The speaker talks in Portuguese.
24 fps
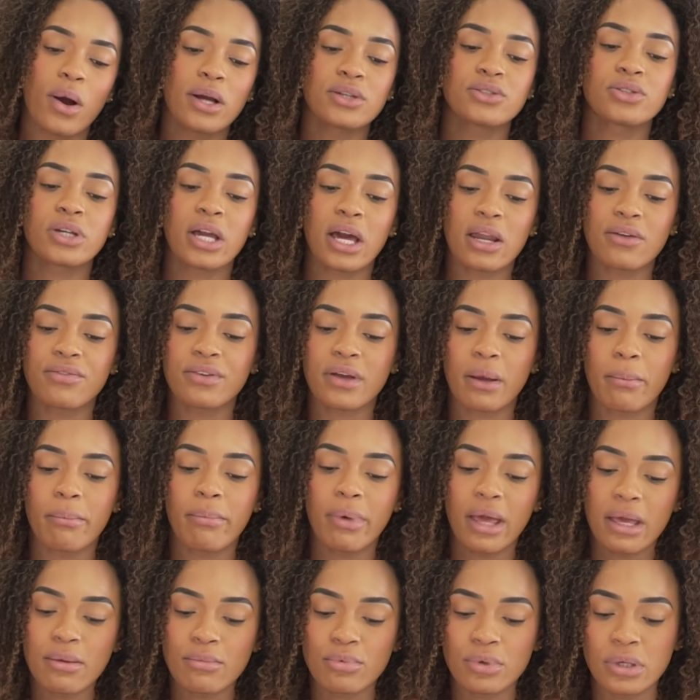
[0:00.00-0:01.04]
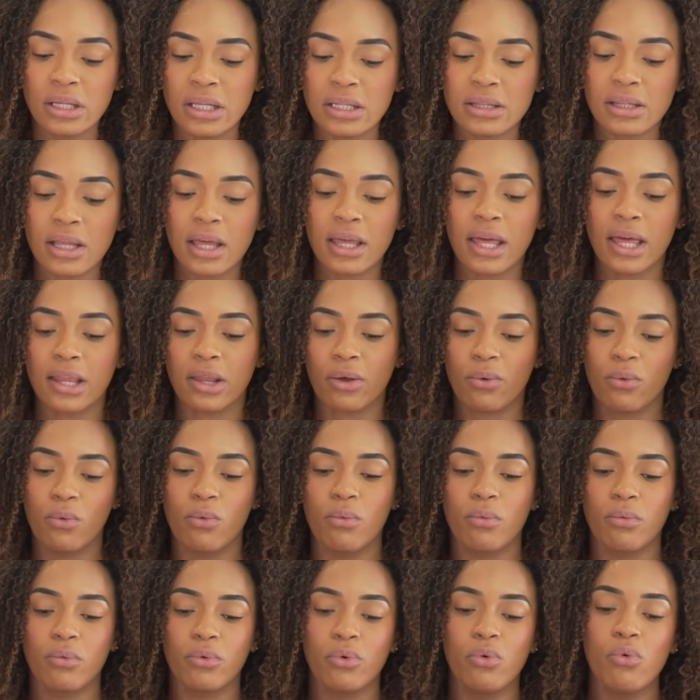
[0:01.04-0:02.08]
acho que ela fica bem bonita e ela com
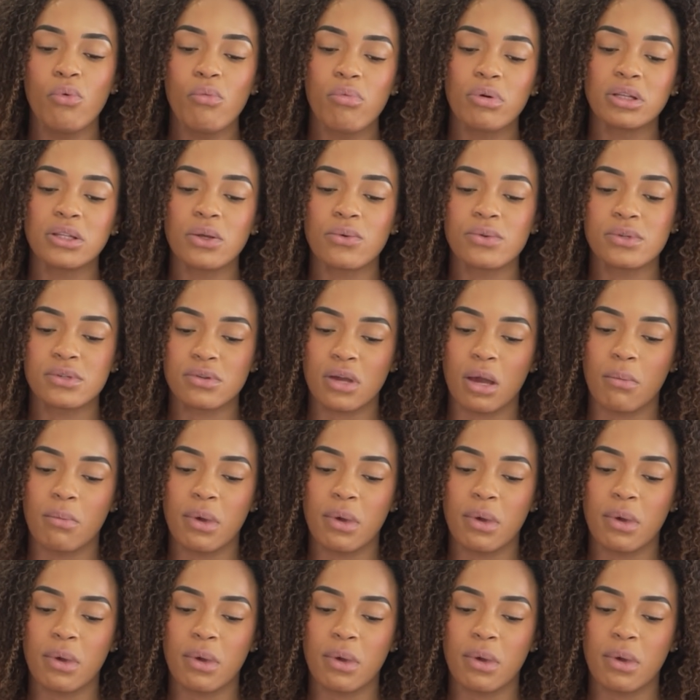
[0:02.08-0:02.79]
um botãozinho